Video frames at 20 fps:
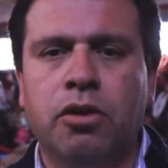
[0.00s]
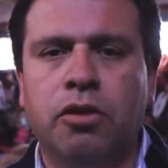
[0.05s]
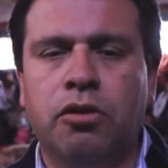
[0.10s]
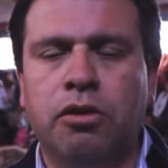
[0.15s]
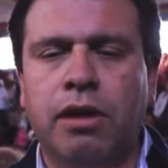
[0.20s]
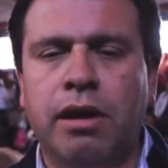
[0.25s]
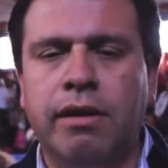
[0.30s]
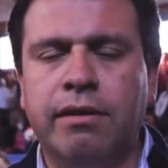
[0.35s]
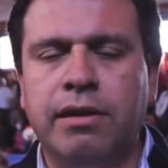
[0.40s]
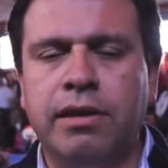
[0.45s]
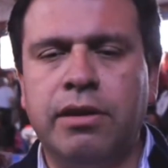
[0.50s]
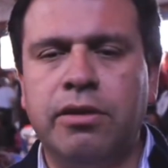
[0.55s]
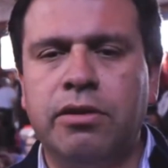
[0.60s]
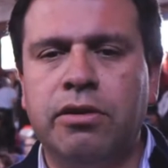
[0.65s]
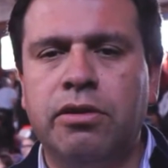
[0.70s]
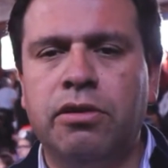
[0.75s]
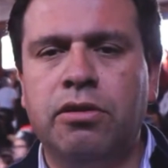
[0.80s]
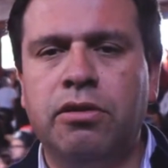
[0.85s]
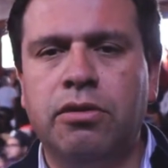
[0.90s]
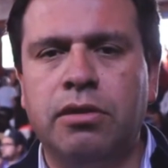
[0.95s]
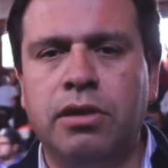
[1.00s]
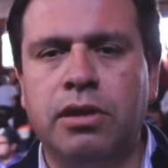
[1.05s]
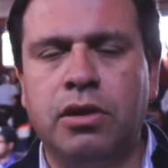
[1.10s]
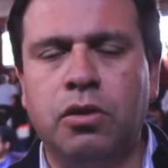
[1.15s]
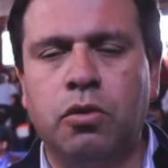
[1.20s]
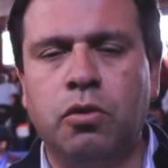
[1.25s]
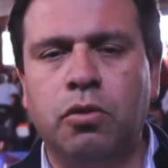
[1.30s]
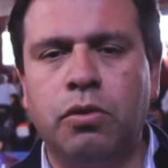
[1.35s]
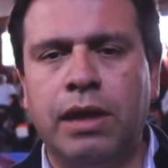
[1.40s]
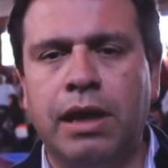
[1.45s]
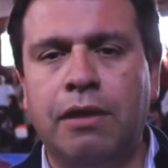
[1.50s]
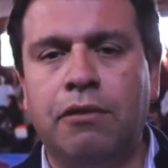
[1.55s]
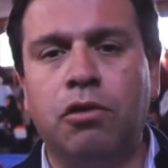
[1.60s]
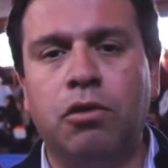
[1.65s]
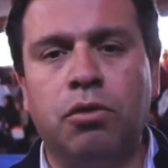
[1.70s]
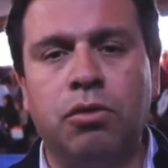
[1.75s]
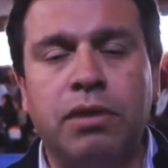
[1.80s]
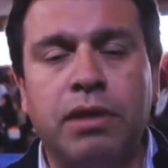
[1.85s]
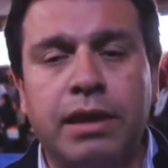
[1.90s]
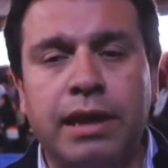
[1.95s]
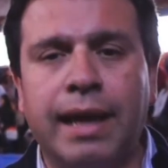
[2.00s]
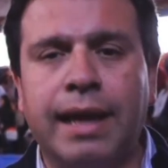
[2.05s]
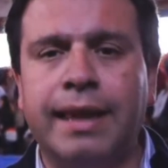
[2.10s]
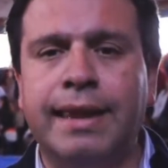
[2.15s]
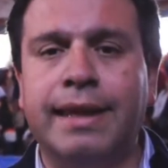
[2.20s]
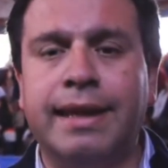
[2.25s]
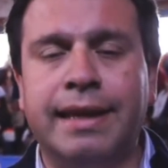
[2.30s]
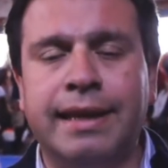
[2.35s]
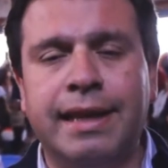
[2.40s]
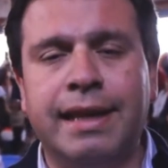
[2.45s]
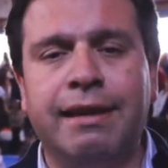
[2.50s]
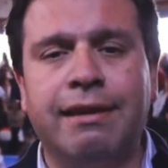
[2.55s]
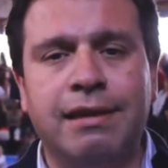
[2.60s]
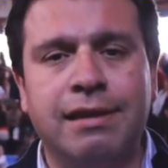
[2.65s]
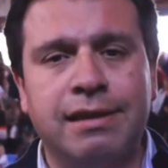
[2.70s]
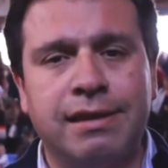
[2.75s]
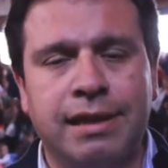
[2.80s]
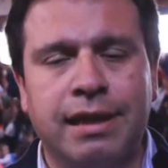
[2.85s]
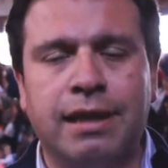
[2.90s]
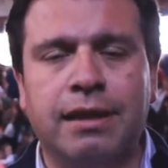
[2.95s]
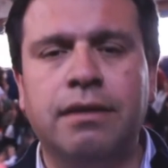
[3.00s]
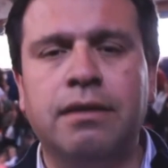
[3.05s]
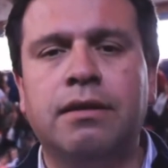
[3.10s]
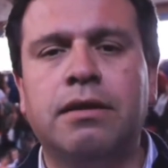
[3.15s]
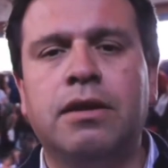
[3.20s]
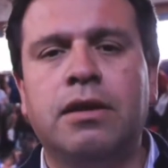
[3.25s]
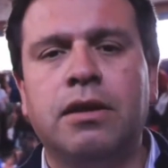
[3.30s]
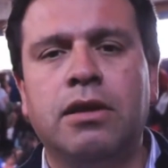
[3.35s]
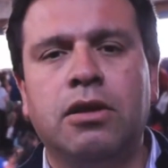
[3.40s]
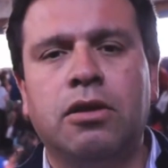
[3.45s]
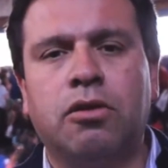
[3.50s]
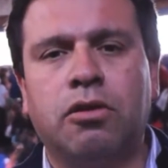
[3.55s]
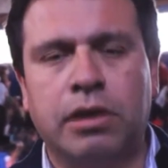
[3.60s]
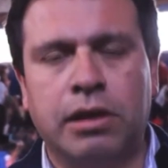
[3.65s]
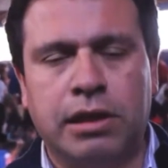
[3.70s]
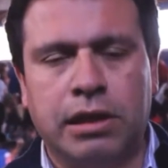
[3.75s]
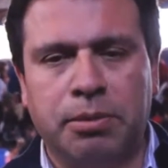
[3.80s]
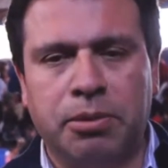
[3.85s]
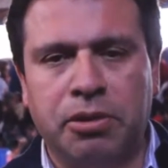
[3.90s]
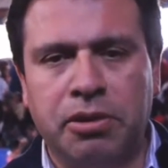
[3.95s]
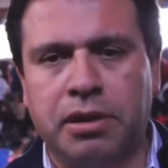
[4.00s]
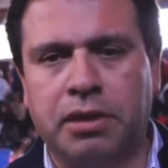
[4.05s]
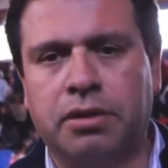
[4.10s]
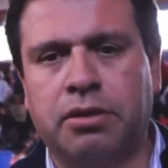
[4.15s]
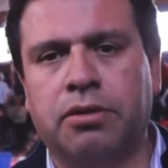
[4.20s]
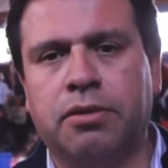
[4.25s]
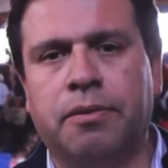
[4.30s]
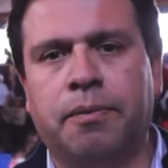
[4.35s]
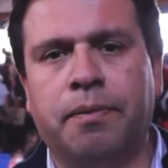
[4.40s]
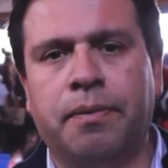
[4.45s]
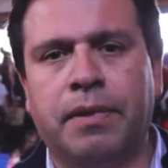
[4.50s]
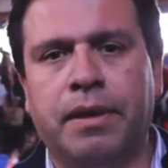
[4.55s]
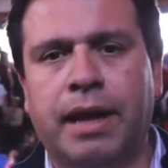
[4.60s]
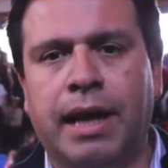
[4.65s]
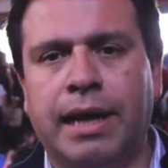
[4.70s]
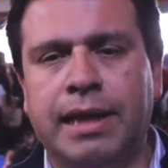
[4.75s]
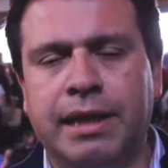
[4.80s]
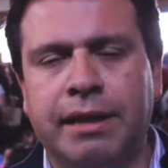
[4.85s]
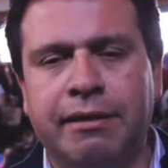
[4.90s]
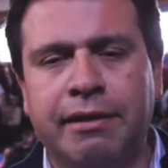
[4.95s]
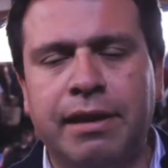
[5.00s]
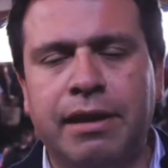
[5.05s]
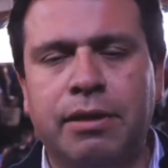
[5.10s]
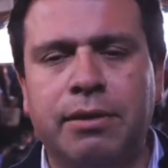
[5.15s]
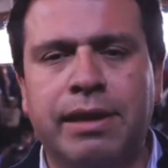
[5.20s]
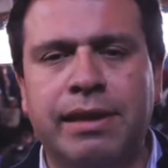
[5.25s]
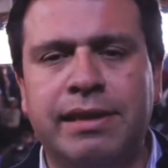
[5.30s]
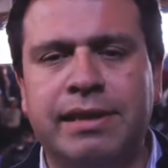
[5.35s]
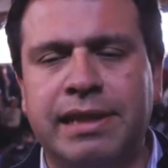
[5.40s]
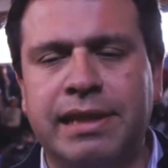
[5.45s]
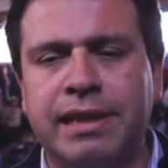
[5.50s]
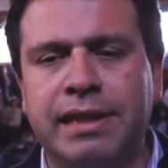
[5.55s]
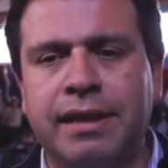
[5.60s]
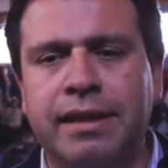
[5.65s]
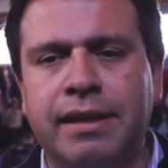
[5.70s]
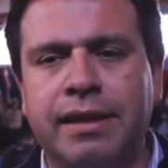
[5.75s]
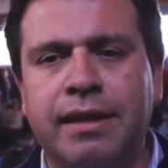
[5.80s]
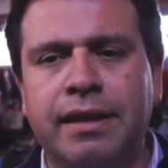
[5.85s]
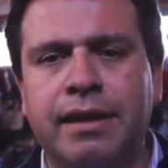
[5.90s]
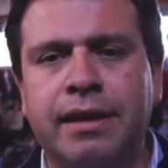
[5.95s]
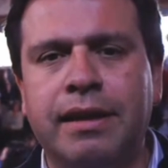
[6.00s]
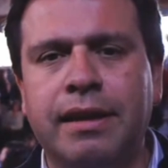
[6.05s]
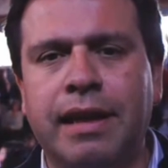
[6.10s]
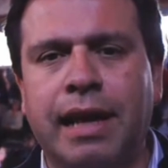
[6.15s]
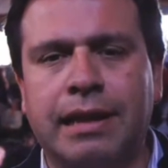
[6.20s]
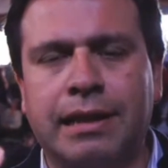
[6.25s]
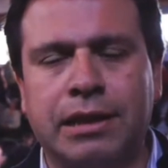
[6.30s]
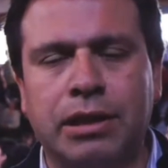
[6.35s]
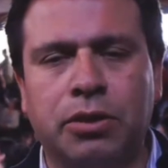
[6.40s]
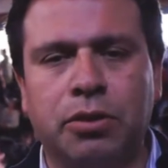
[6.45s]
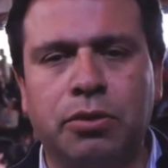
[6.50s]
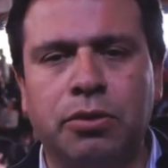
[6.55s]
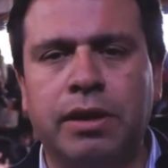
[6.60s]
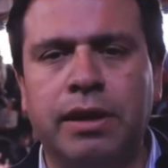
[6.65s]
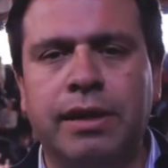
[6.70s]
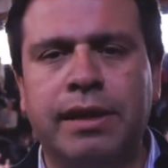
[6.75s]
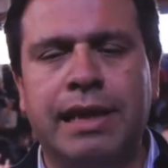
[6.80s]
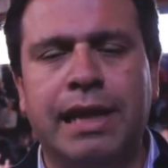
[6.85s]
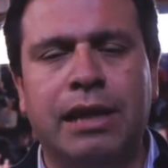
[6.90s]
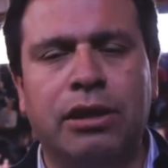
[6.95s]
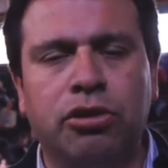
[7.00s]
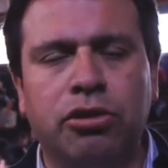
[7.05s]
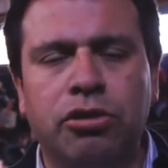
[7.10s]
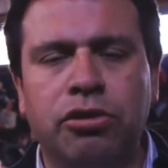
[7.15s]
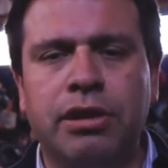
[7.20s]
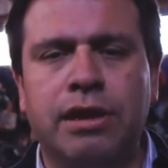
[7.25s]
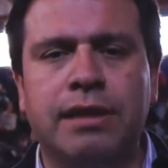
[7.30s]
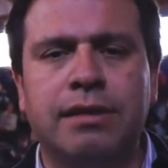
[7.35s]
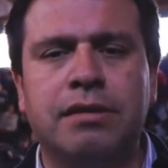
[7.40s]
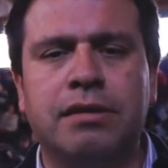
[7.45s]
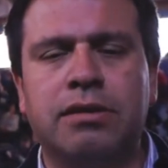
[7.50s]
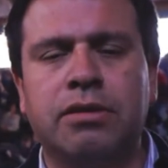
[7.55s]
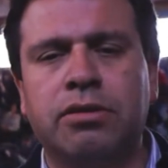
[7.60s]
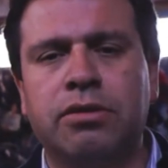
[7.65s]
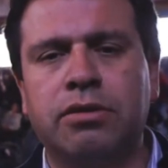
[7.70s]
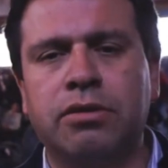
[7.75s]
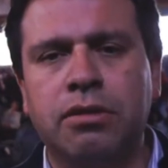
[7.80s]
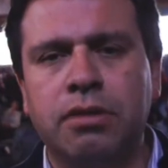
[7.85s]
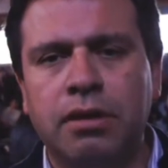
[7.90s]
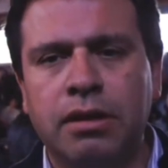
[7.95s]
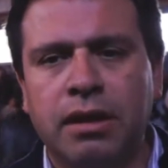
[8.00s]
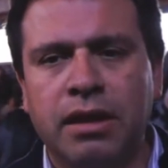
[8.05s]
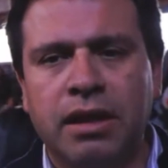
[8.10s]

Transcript: no ha habido ninguna voluntad de querer avanzar con este proyecto, a través de una serie de actitudes dilatorias, ¿cierto?,